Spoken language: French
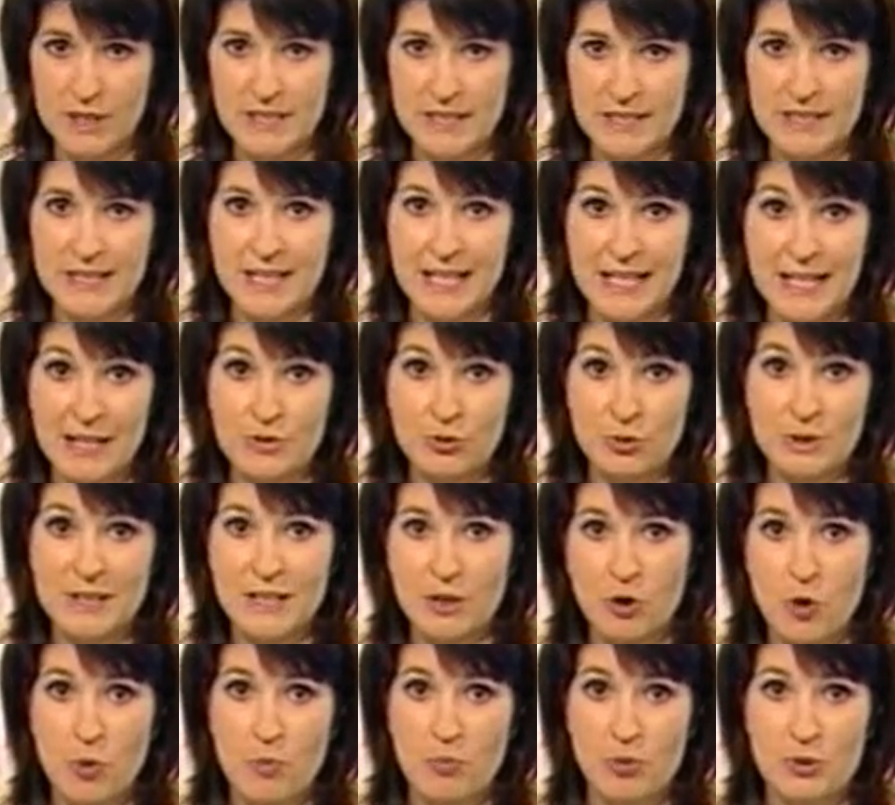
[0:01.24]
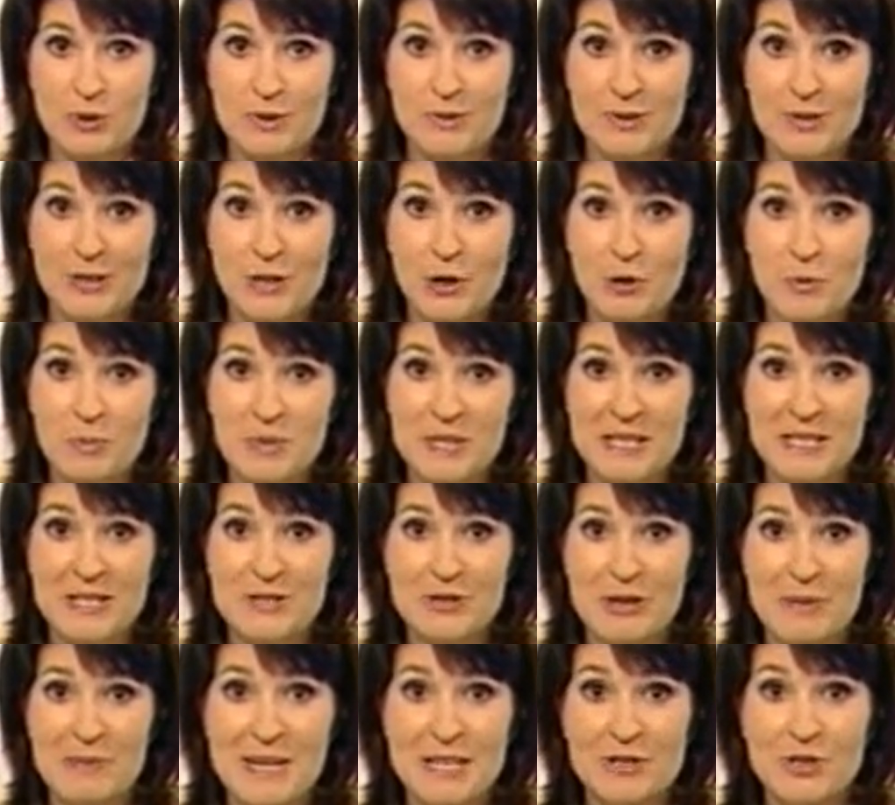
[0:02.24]
vous le disais, il y a donc des, des
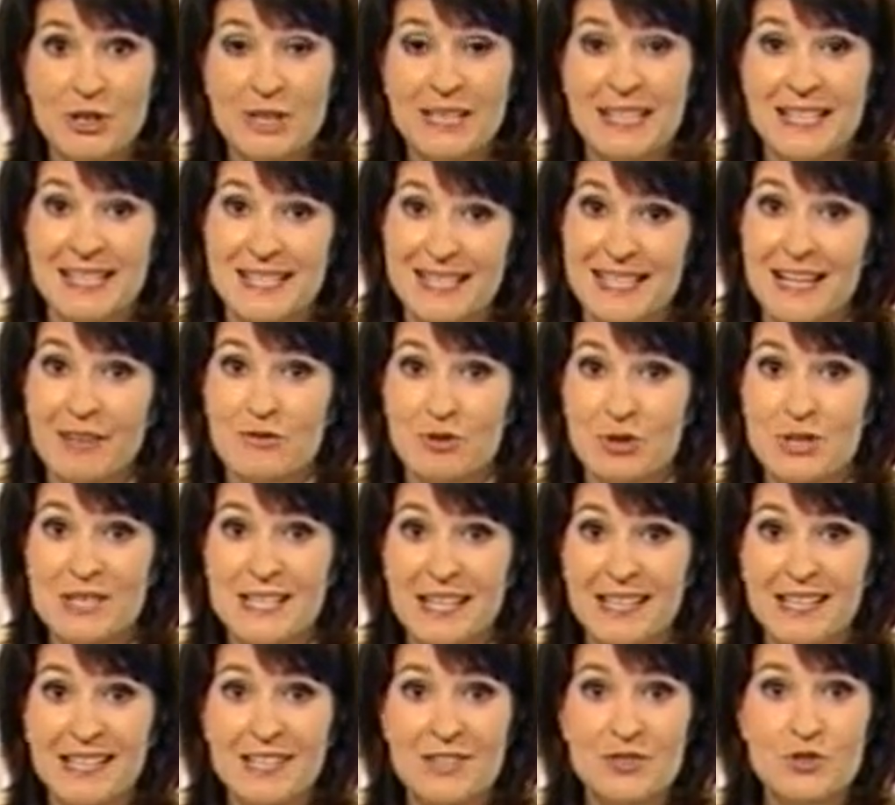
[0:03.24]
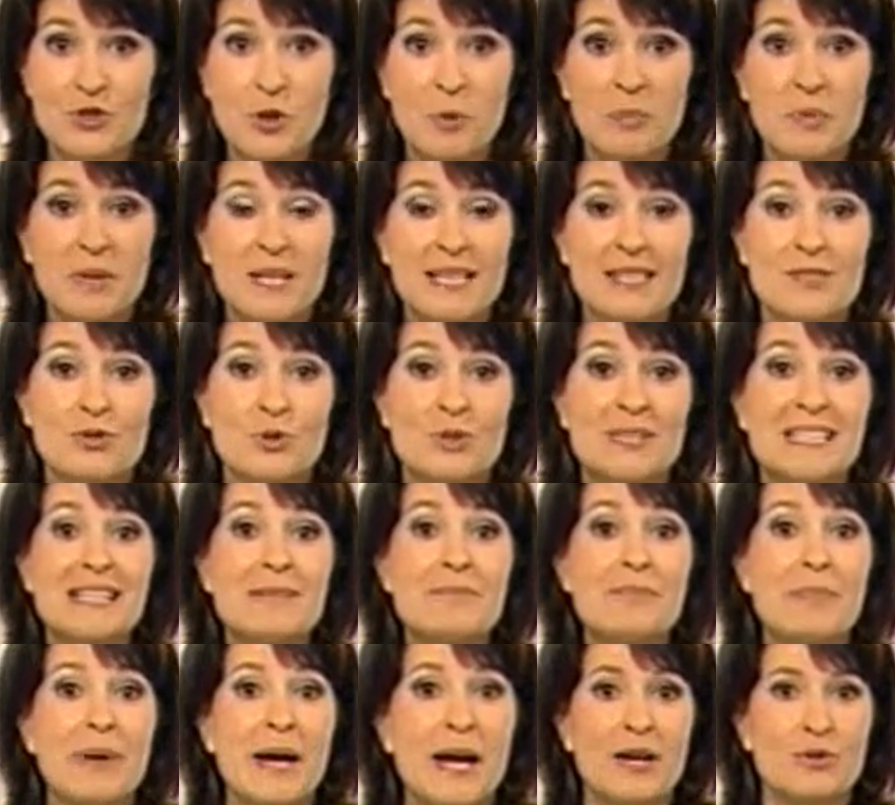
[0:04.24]
compétitions amateurs qui réservent de sacrées surprises. Au
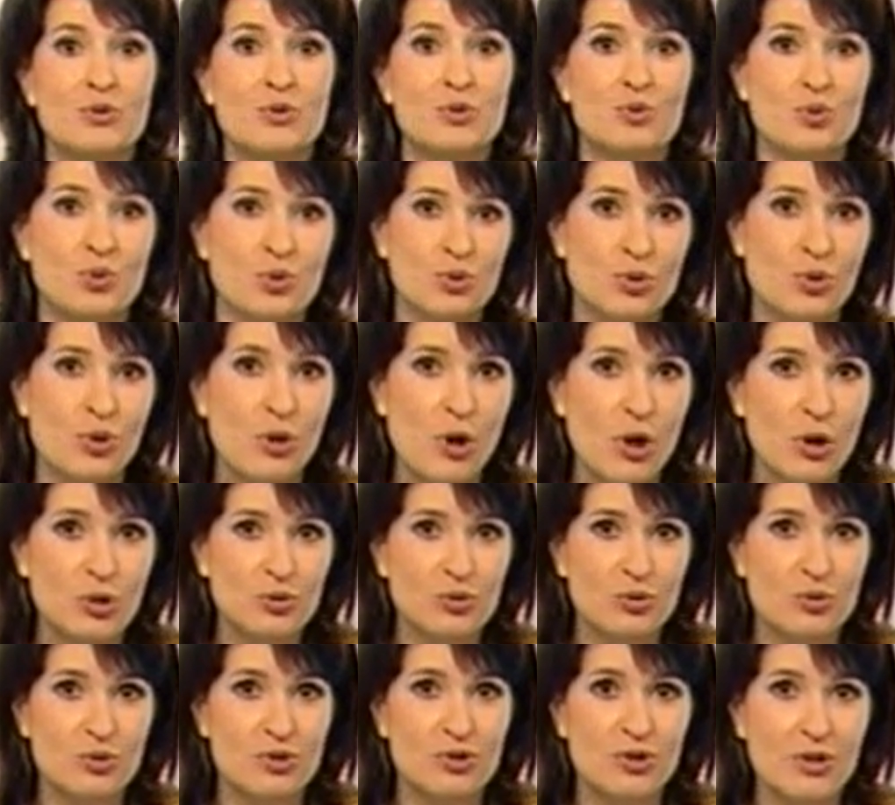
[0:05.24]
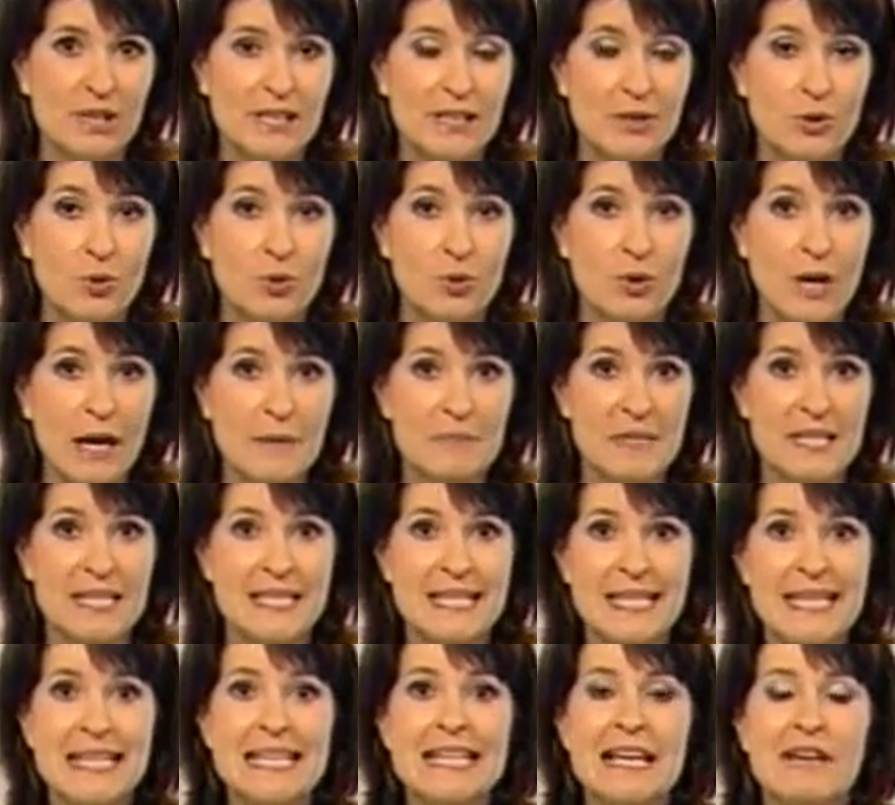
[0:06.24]
départ du Tour de l'Ortus dans l'Hérault, à
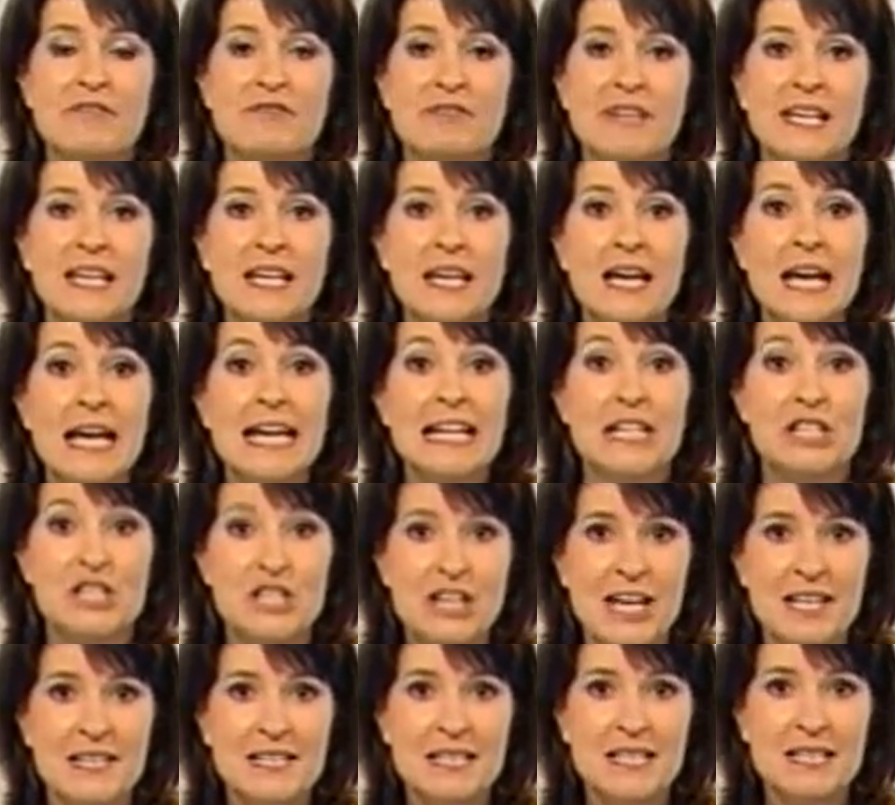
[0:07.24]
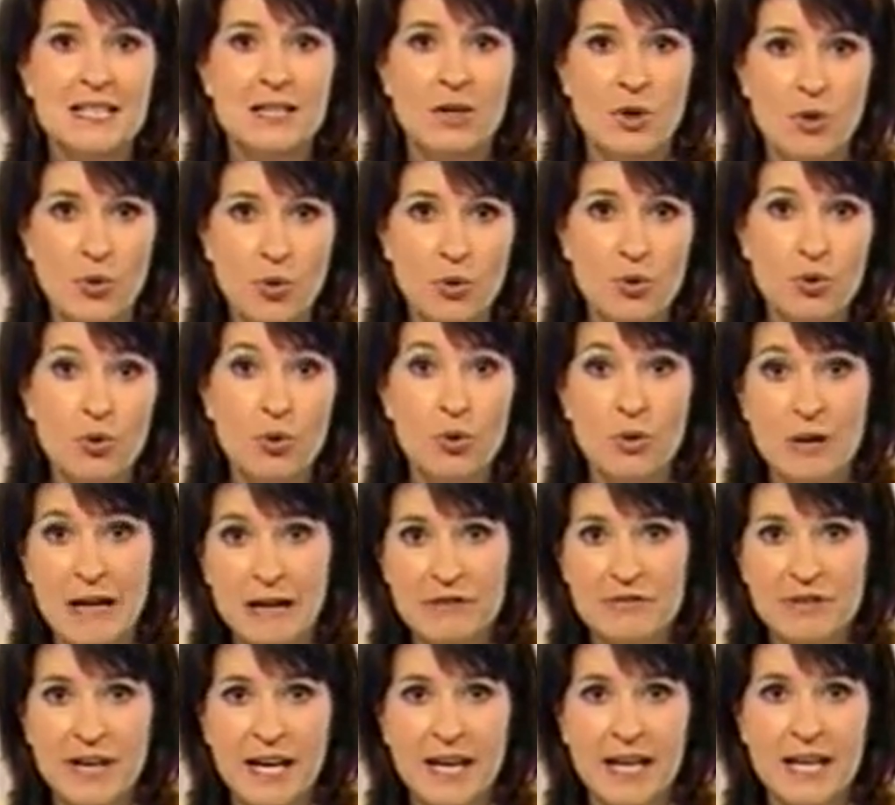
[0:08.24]
midi, il y avait Jani Longo,
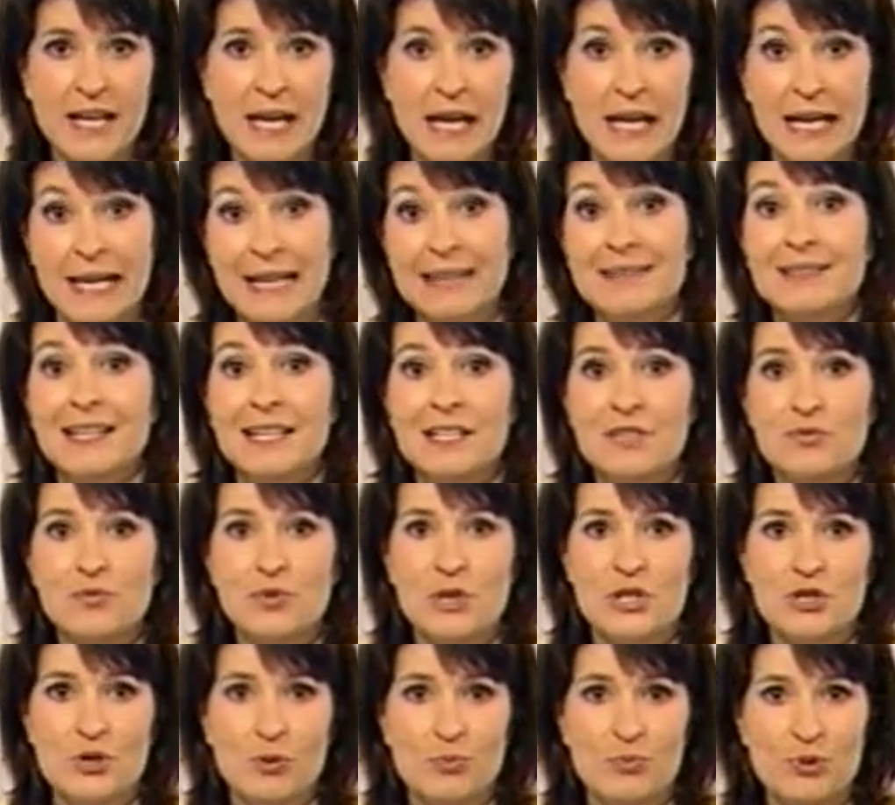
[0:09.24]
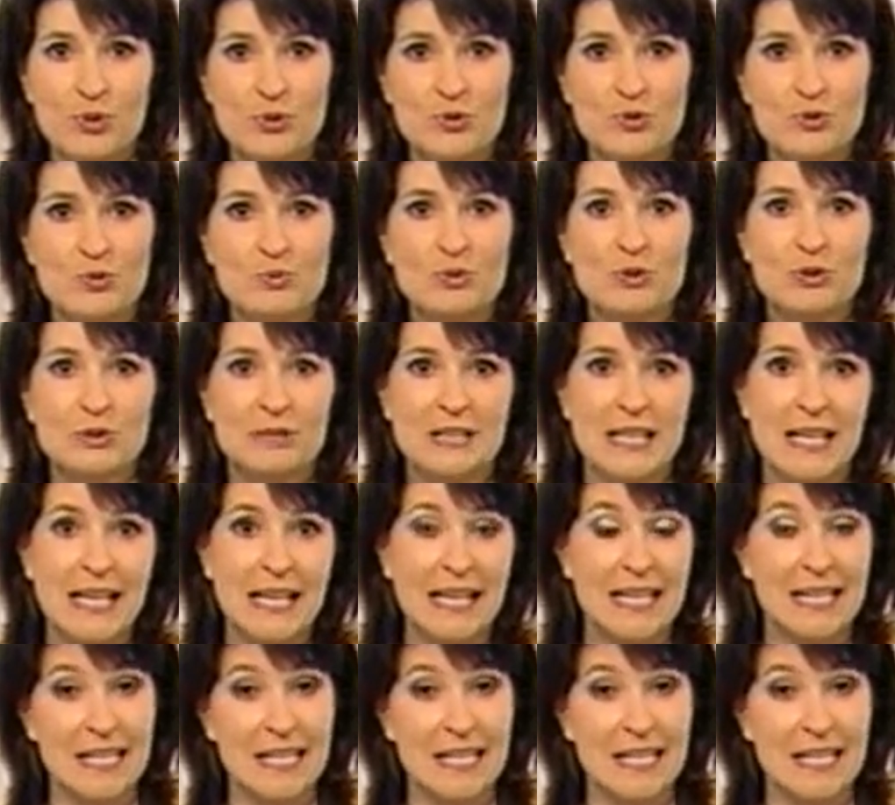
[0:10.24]
la vraie, la 13 fois championne du monde.